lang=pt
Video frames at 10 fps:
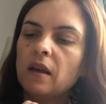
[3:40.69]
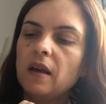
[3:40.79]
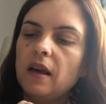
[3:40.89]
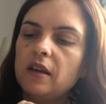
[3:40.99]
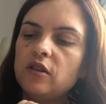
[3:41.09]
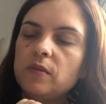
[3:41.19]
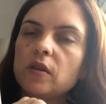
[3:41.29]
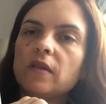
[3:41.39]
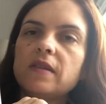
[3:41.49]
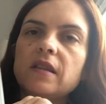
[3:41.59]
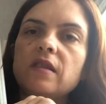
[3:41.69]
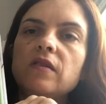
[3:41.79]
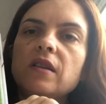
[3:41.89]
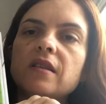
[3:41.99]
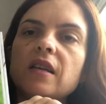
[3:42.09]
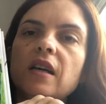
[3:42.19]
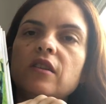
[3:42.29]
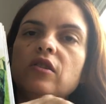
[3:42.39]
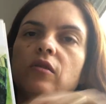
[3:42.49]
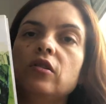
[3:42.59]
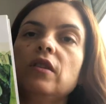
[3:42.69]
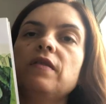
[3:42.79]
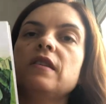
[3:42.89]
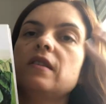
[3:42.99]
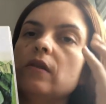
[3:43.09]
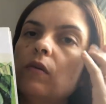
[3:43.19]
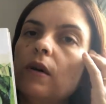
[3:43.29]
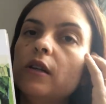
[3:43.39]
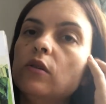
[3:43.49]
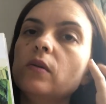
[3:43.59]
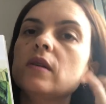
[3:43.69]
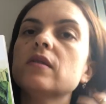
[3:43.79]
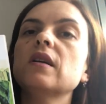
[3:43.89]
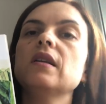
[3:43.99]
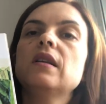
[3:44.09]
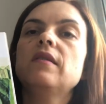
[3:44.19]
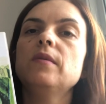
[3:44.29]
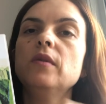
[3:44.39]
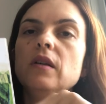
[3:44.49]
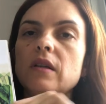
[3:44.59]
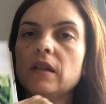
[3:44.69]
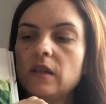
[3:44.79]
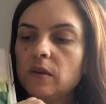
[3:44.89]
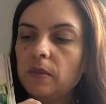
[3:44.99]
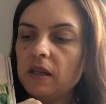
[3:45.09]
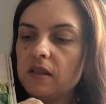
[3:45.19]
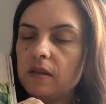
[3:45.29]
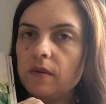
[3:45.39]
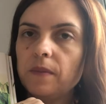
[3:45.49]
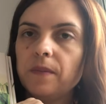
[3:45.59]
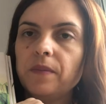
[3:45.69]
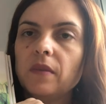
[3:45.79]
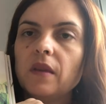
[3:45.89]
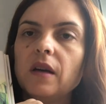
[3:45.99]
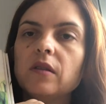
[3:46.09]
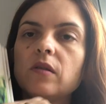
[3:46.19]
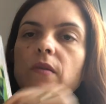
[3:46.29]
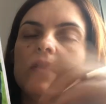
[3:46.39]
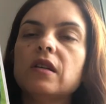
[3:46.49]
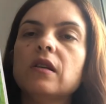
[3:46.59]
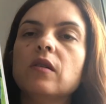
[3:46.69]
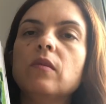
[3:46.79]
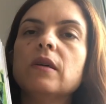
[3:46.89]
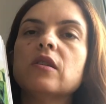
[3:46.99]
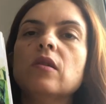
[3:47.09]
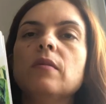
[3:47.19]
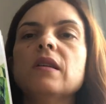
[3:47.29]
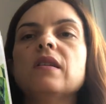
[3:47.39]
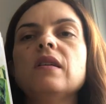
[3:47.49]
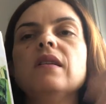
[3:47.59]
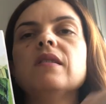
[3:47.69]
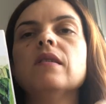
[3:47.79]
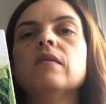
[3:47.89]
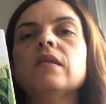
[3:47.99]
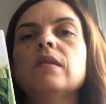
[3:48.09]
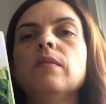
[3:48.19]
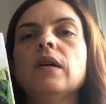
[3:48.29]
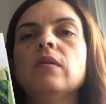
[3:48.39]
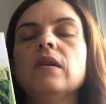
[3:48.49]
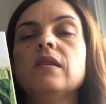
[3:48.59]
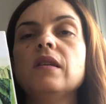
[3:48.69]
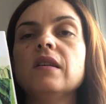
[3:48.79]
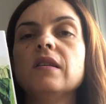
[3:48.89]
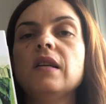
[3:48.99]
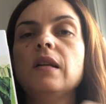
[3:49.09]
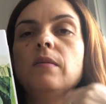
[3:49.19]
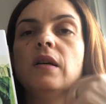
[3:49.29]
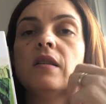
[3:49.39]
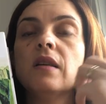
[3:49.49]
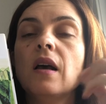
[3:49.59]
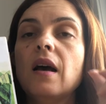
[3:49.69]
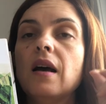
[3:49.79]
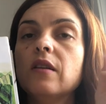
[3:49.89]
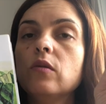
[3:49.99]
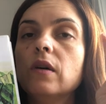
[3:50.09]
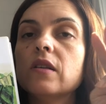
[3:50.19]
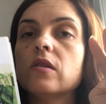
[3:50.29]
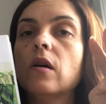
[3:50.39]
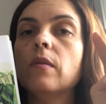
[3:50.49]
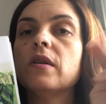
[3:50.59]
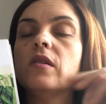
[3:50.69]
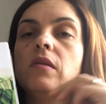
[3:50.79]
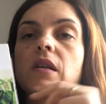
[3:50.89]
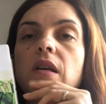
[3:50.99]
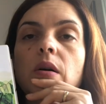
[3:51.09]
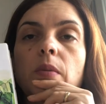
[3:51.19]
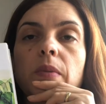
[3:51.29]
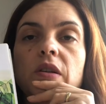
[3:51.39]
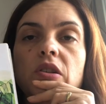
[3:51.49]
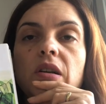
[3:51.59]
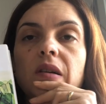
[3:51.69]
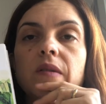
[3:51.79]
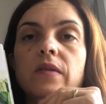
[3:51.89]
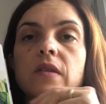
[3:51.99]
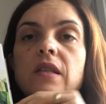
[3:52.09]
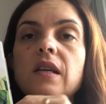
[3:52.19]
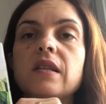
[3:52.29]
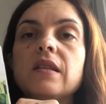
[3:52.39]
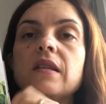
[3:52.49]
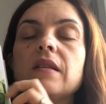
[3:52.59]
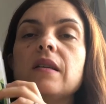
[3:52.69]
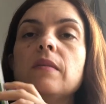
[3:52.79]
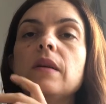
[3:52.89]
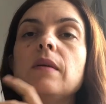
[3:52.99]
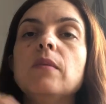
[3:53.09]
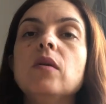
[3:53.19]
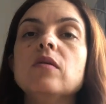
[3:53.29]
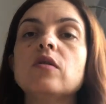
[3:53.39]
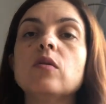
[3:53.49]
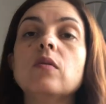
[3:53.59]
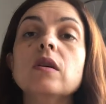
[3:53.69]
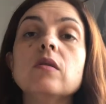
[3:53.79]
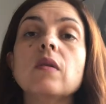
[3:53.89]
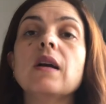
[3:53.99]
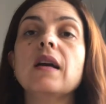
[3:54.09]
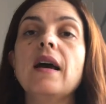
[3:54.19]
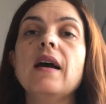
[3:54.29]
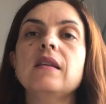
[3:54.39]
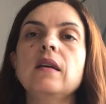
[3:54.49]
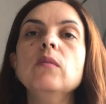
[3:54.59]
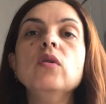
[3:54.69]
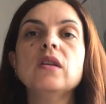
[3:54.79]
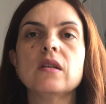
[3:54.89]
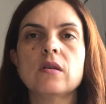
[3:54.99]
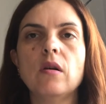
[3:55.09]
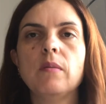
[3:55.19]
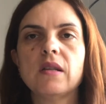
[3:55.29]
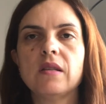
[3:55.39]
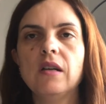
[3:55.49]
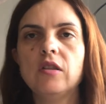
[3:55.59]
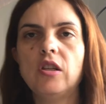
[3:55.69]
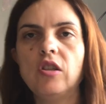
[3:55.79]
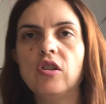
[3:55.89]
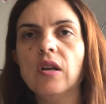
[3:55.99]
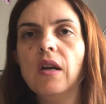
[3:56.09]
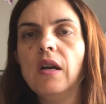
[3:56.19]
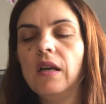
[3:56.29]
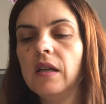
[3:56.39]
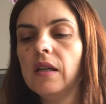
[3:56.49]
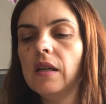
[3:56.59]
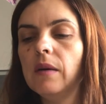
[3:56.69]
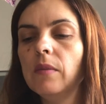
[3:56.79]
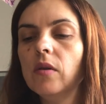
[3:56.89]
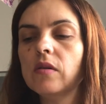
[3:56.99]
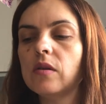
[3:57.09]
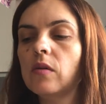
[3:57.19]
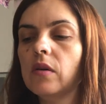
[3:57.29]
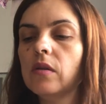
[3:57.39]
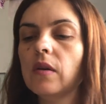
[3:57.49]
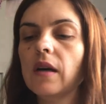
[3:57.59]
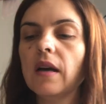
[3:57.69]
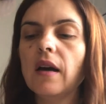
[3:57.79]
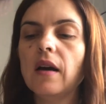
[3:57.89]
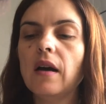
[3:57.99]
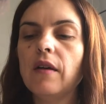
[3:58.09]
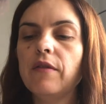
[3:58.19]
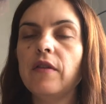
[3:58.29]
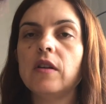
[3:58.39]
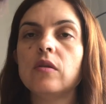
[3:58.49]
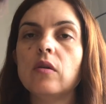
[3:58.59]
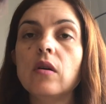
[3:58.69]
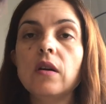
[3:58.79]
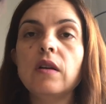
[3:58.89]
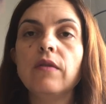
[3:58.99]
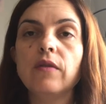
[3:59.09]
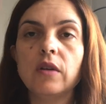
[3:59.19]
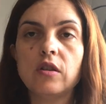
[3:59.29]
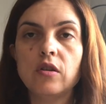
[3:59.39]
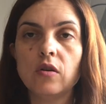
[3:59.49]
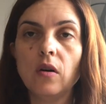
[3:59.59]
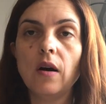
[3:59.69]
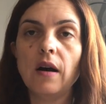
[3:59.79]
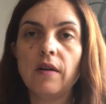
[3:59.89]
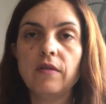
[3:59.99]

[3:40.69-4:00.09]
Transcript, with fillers: é de 1927, então já faziam quatro anos que ele estava morando aqui no Brasil. Tá? Estou mostrando algumas obras que são assim bem conhecidas dele, mas duas obras eu queria compartilhar com vocês que sim demonstram quanto a guerra, tem muitas obras, tá, gente, em que demonstram quanto a guerra afetou e influenciou a